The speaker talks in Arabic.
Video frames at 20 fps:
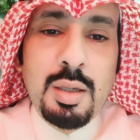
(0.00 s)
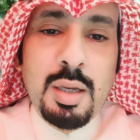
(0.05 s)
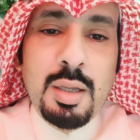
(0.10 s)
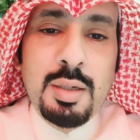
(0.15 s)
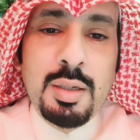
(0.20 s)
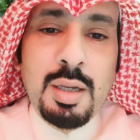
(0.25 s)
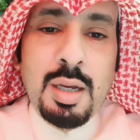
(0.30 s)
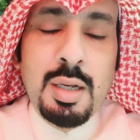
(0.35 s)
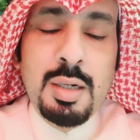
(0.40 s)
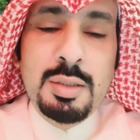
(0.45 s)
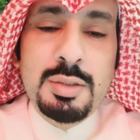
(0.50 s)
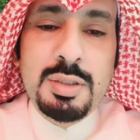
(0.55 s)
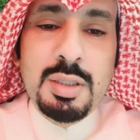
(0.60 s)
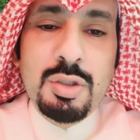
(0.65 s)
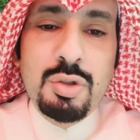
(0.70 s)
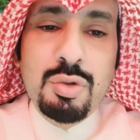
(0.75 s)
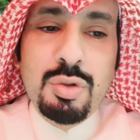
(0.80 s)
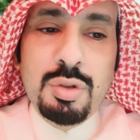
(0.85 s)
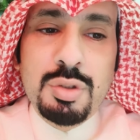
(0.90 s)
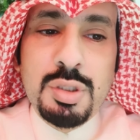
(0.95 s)
يعني هل
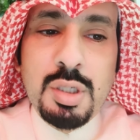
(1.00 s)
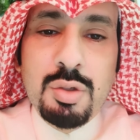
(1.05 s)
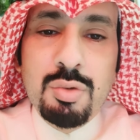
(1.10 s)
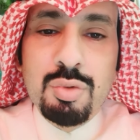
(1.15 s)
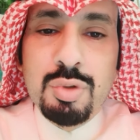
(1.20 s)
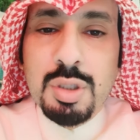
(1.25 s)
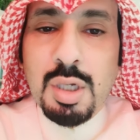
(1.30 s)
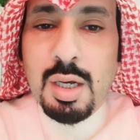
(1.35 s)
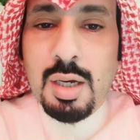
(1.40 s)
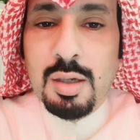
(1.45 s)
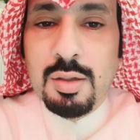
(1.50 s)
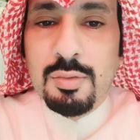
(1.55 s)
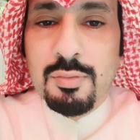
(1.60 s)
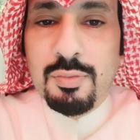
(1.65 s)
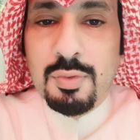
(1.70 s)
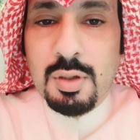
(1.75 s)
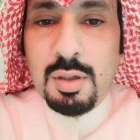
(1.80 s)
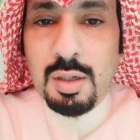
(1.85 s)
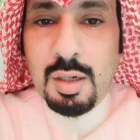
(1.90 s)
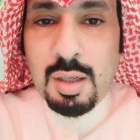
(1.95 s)
سنشاهد
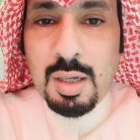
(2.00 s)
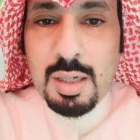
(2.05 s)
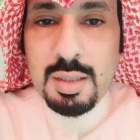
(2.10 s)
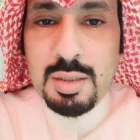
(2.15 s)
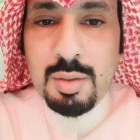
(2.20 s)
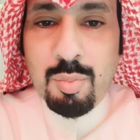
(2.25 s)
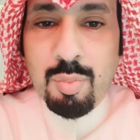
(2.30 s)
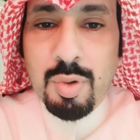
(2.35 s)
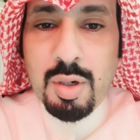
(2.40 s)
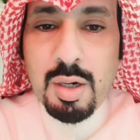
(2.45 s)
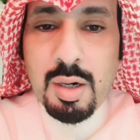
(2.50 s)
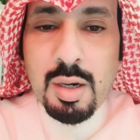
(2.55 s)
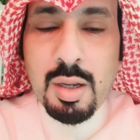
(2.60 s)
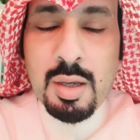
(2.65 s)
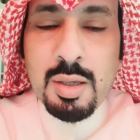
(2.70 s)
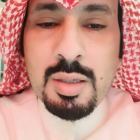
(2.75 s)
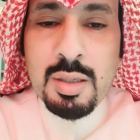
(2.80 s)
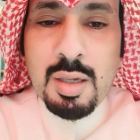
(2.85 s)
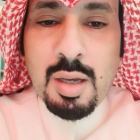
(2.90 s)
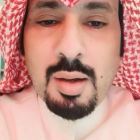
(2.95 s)
في القادم من
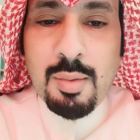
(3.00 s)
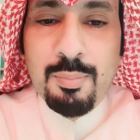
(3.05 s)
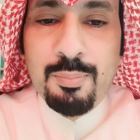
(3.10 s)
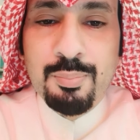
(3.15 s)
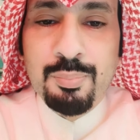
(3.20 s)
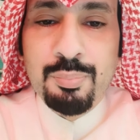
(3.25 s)
الأيام